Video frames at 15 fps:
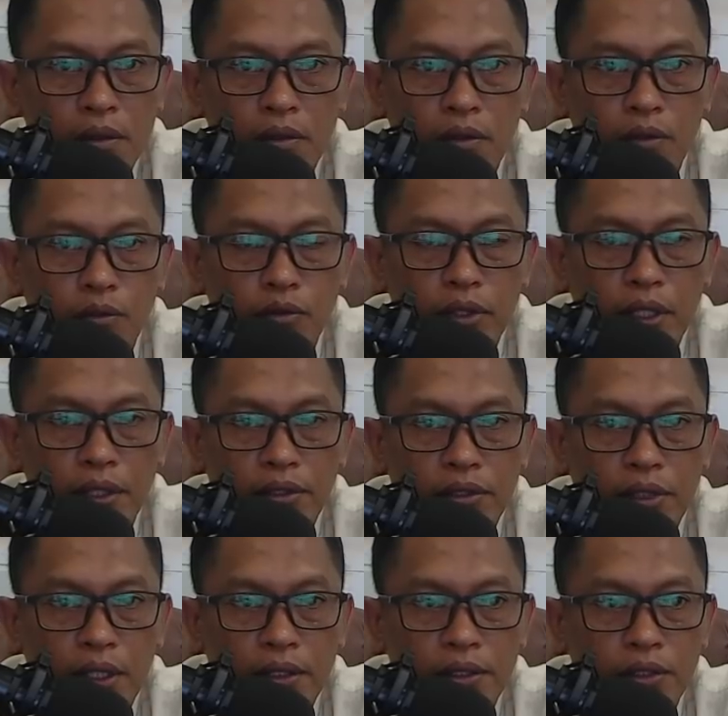Kemudian
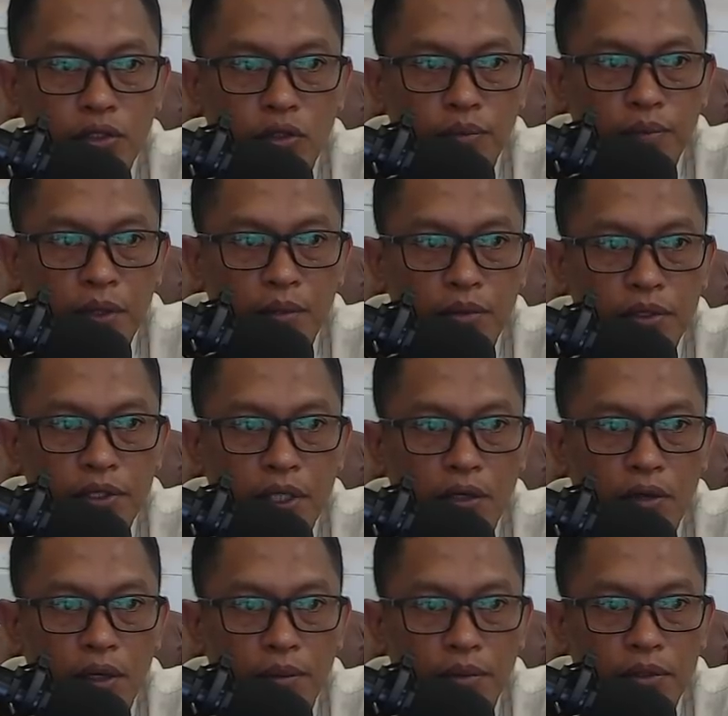saksi Sopya
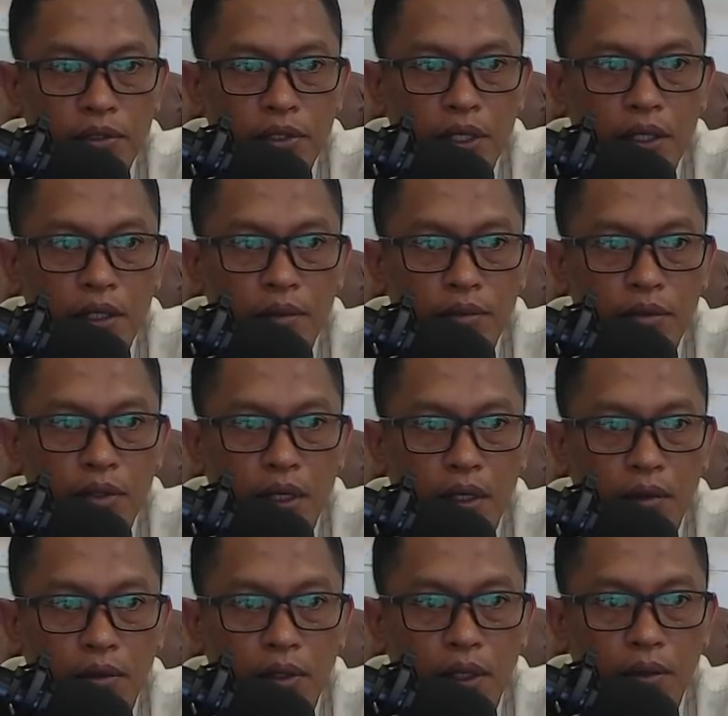menjawab, "Saya
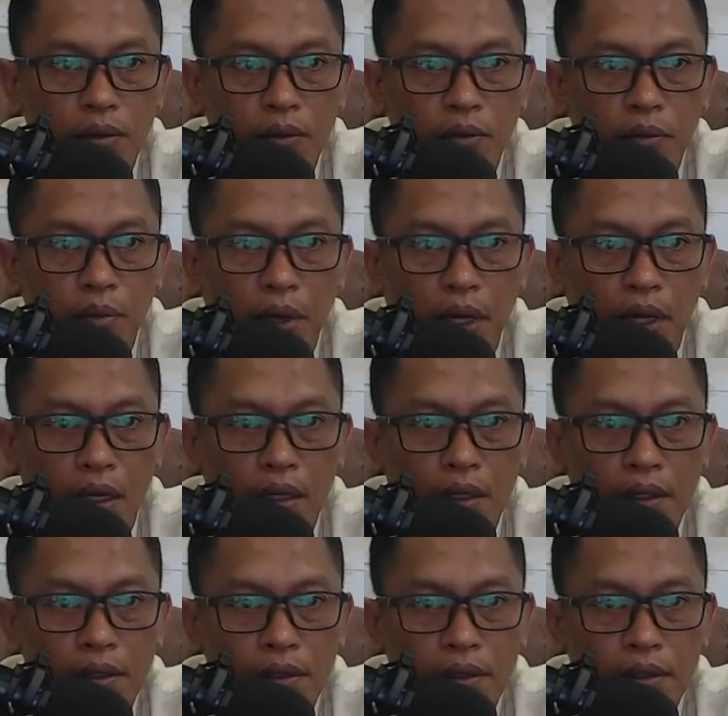bukan orang Kupang.
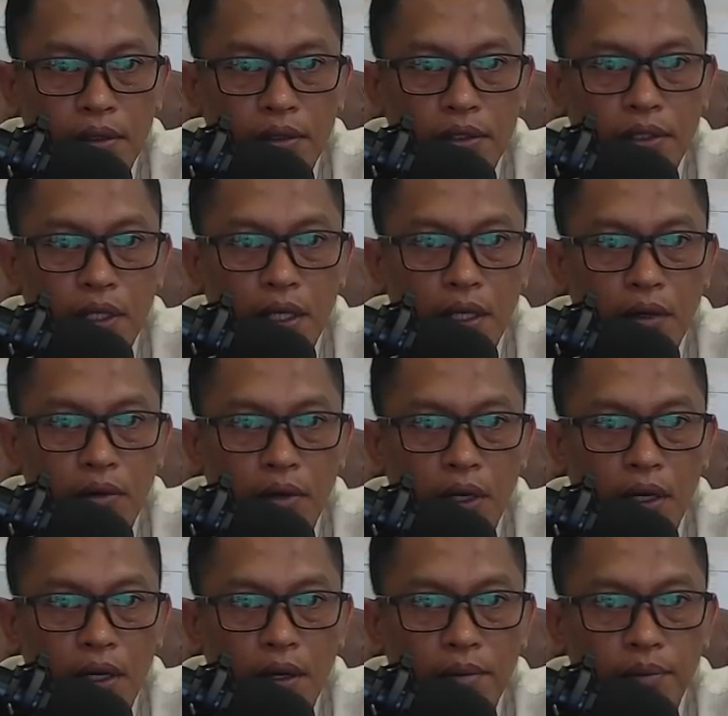Saya
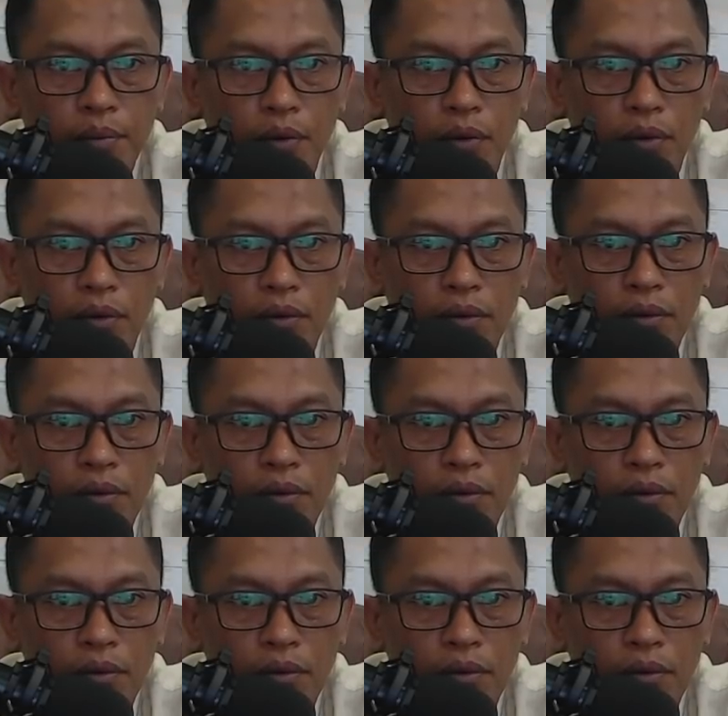orang Lampung."